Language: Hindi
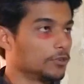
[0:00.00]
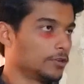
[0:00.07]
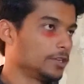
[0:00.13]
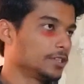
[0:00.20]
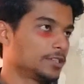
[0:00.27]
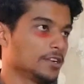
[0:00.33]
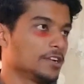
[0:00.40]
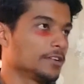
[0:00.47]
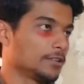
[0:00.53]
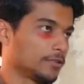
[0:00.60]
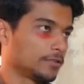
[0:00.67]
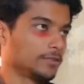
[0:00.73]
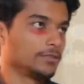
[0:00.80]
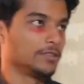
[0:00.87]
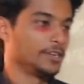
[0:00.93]
सॉरी
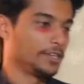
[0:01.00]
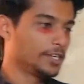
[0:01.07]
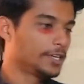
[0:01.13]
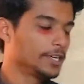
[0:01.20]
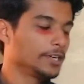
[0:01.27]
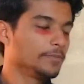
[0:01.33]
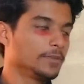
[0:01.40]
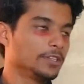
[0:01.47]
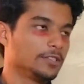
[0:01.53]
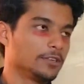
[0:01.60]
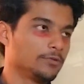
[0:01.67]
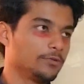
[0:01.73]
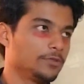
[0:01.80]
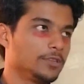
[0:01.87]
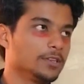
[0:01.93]
सर
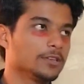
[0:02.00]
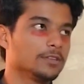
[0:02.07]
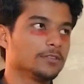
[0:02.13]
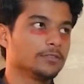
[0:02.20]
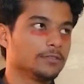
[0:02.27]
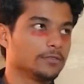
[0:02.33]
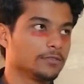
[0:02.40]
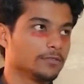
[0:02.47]
एंटरटेनमेंट जरूरी है